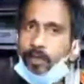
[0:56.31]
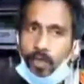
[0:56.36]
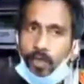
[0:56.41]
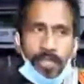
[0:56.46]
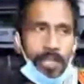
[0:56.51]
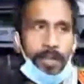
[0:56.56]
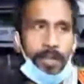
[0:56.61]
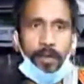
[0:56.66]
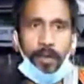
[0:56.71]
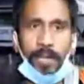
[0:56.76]

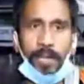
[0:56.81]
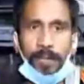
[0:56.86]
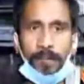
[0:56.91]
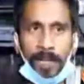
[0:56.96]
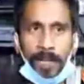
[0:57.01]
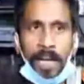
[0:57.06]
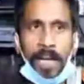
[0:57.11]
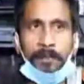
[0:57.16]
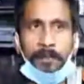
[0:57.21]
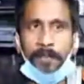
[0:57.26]
ये कुछ नहीं
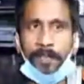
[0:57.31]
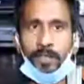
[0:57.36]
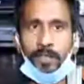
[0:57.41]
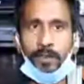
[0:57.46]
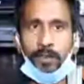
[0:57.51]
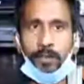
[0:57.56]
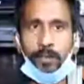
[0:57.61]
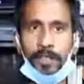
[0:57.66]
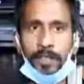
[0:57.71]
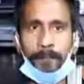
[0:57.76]
बोली
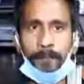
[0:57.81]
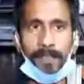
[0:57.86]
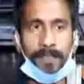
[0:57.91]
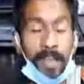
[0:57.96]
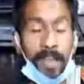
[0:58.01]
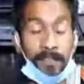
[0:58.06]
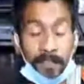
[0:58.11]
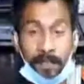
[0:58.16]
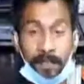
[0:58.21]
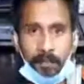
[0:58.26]
वहां पे जो
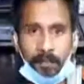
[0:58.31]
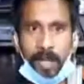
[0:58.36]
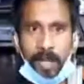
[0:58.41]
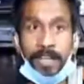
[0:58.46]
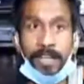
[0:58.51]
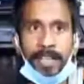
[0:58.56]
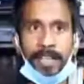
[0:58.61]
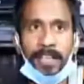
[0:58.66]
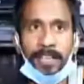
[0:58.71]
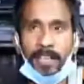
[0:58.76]
पुलिस
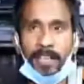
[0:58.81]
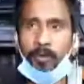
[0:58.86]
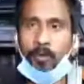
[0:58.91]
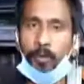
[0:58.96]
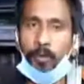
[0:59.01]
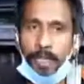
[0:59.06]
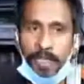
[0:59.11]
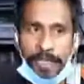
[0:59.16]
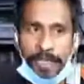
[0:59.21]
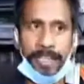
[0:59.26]
प्रशासन पूरा
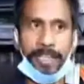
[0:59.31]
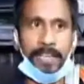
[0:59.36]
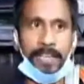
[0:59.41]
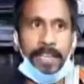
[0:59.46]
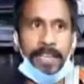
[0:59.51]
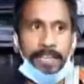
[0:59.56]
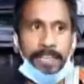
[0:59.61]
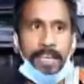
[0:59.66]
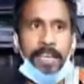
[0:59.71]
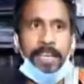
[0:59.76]
खड़ा था वो भी
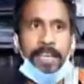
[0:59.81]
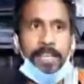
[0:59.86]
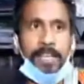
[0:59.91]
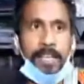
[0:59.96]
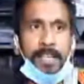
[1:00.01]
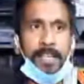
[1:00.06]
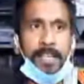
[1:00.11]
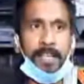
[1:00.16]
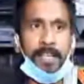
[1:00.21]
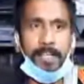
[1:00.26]
देख रहा था